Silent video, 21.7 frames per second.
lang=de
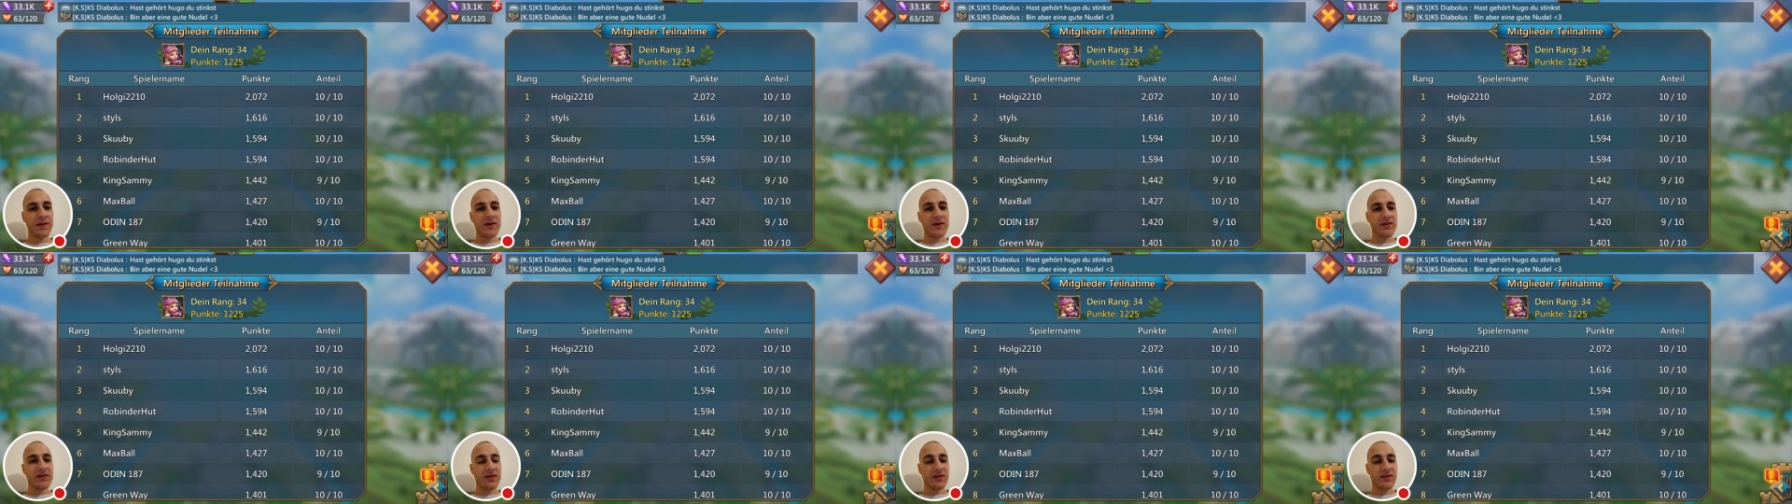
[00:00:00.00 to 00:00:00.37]

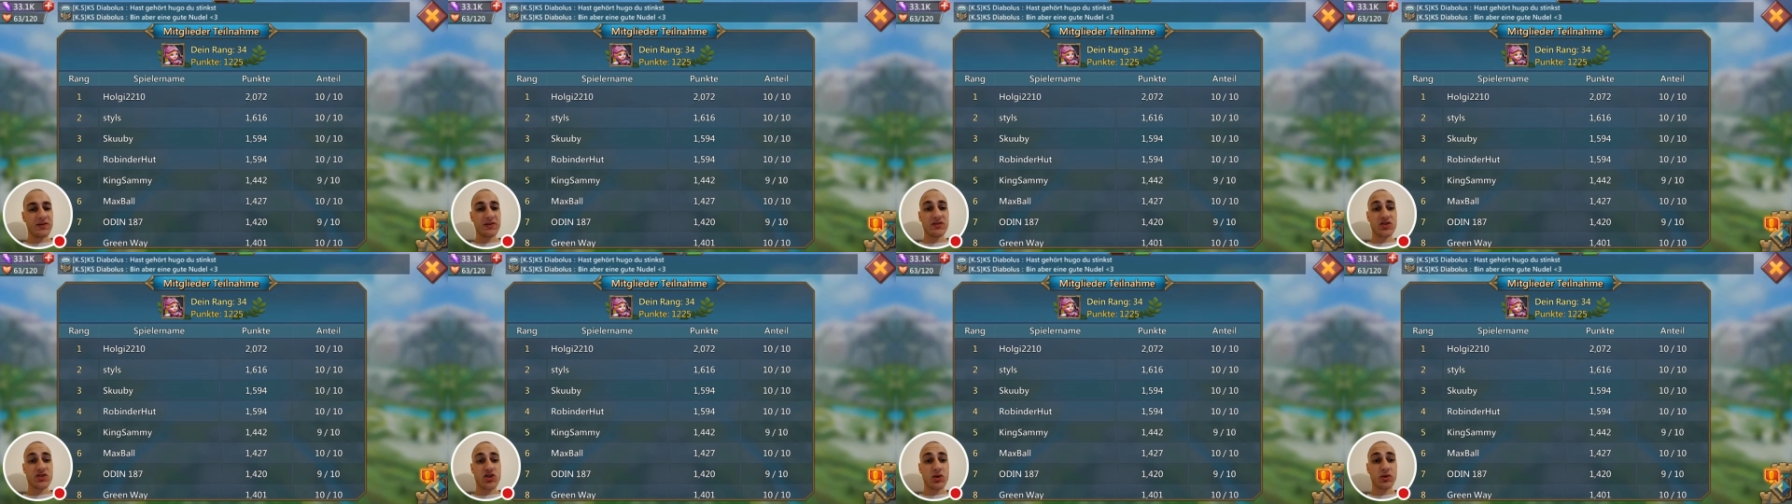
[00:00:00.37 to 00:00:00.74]
Das
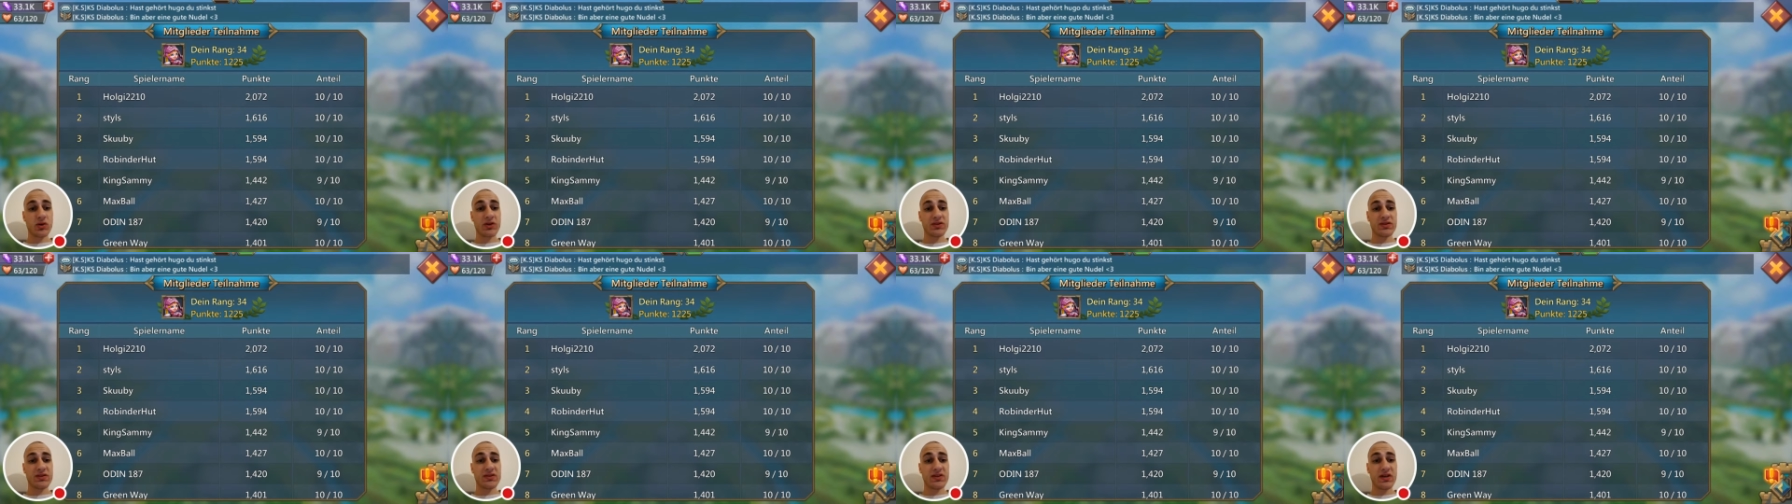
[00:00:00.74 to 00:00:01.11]
ist schon
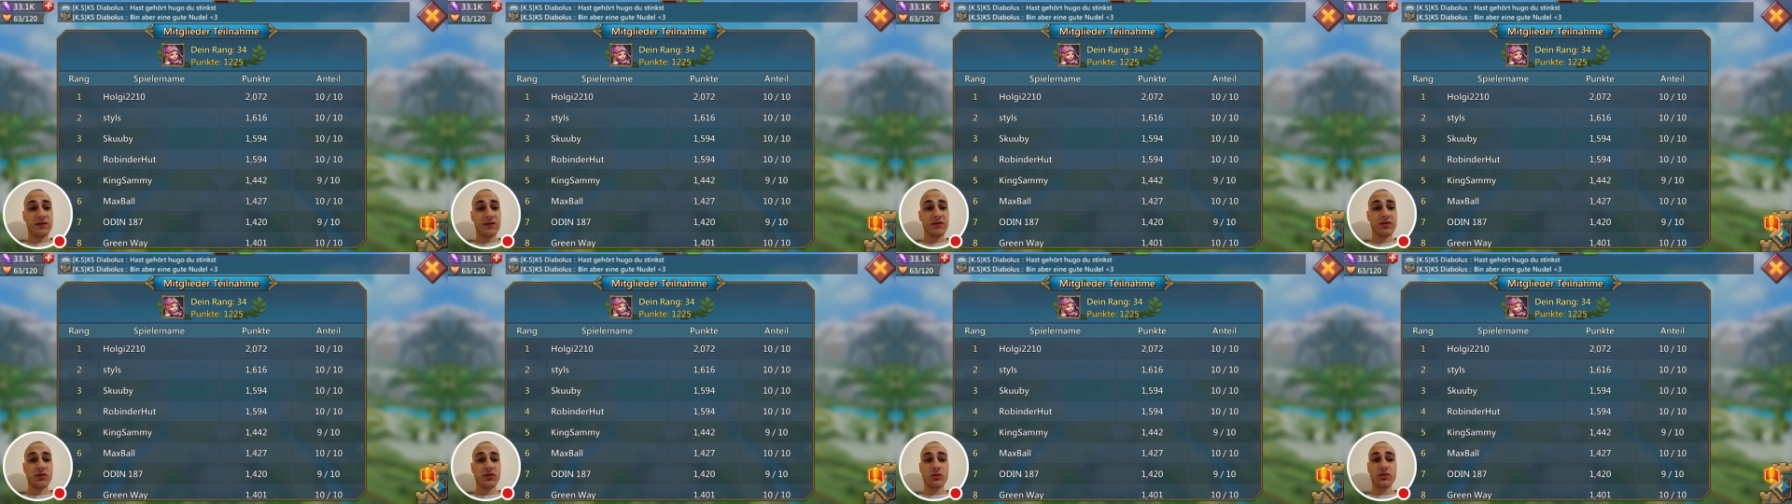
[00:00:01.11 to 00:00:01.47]
richtig
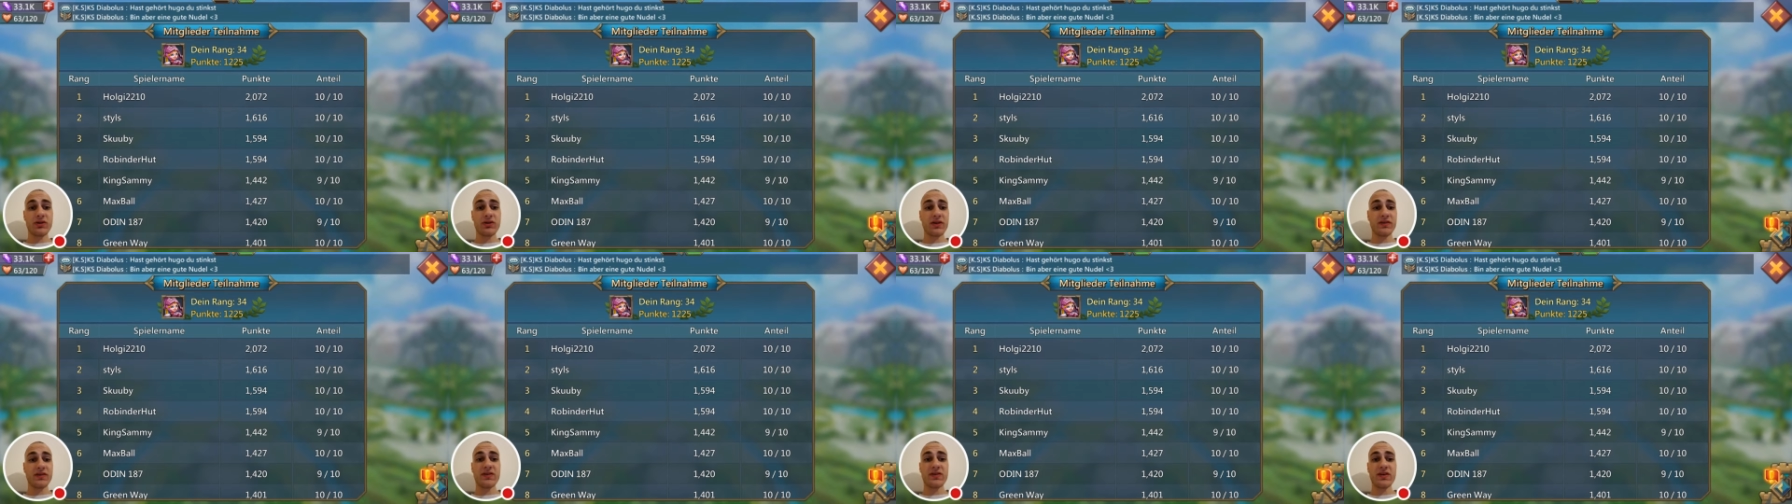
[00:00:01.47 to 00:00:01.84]
heftig. Und
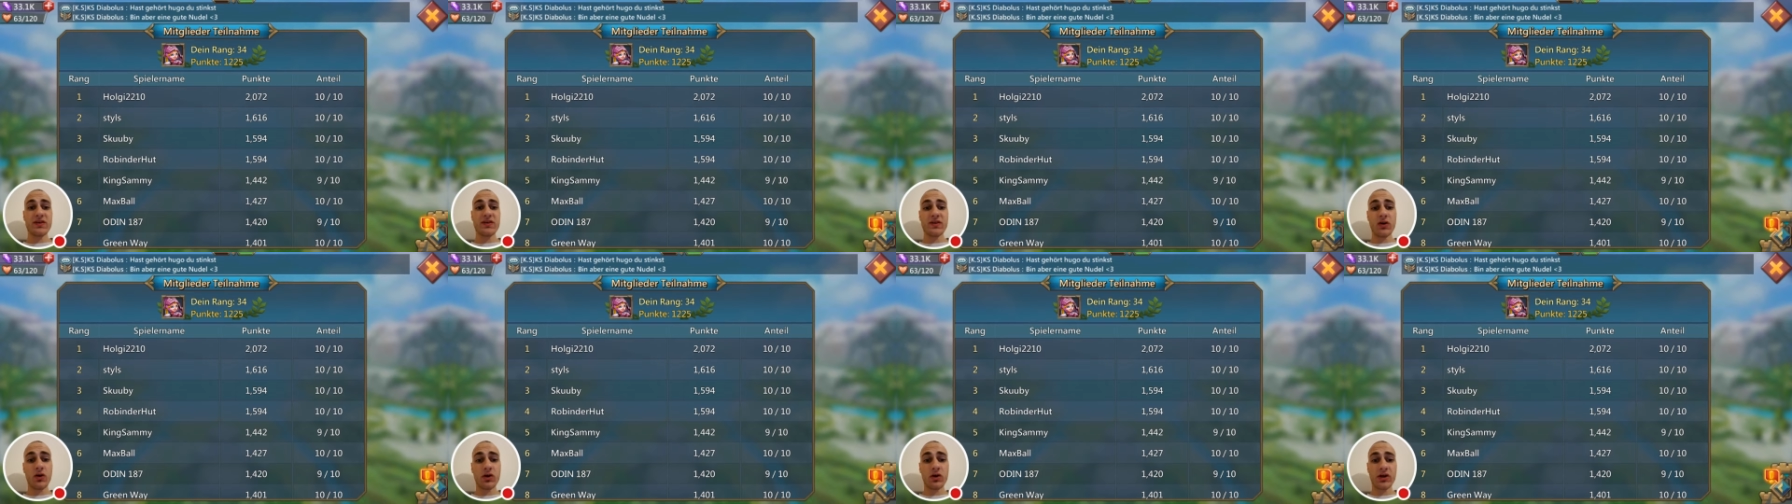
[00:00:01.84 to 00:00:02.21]
das ist
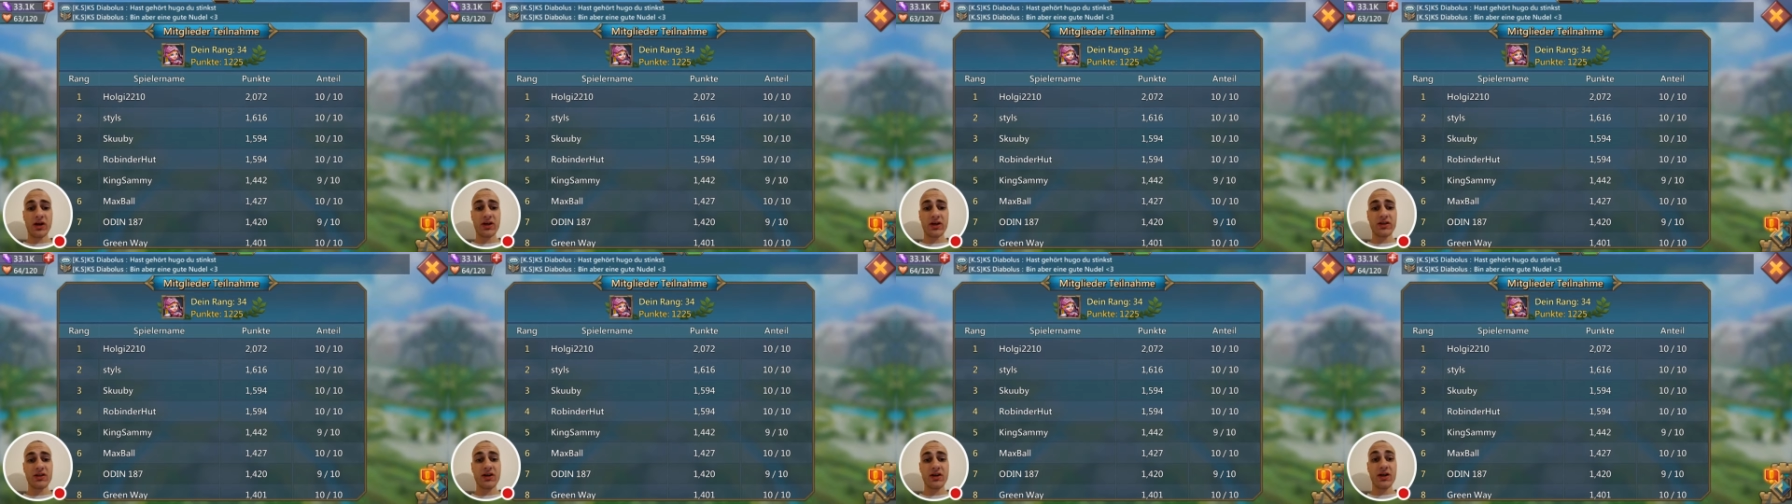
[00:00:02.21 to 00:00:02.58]
jetzt auch
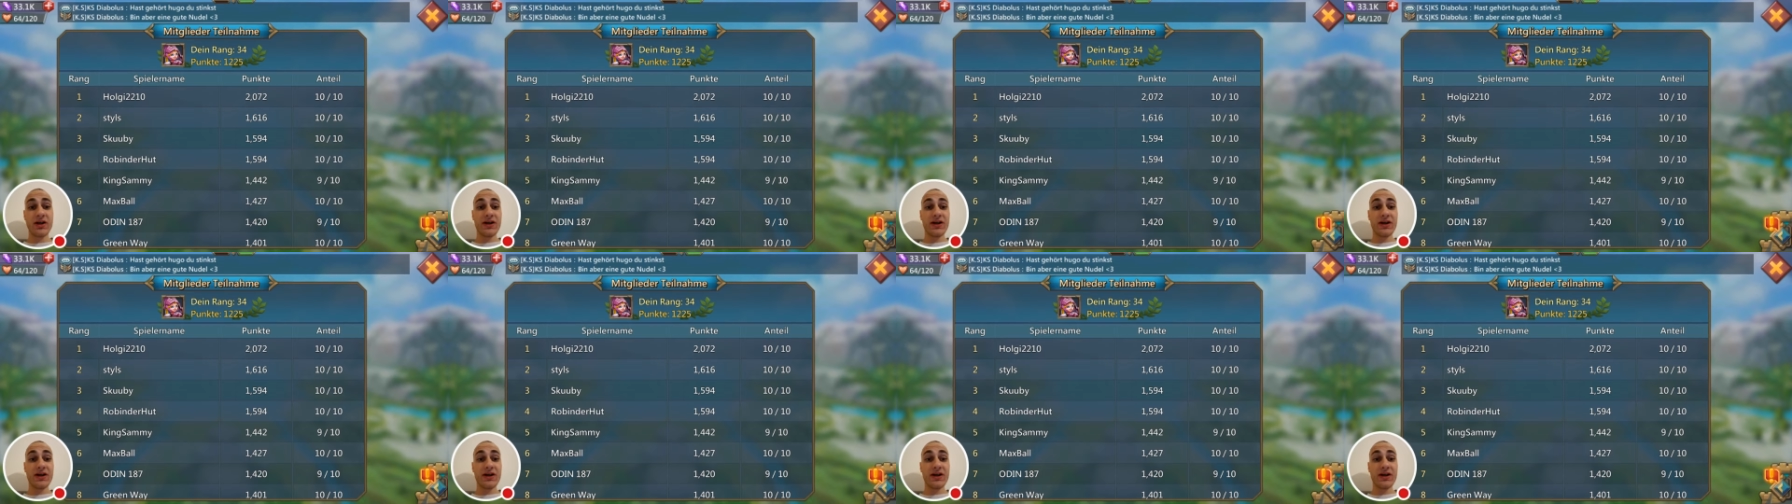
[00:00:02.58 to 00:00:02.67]
kein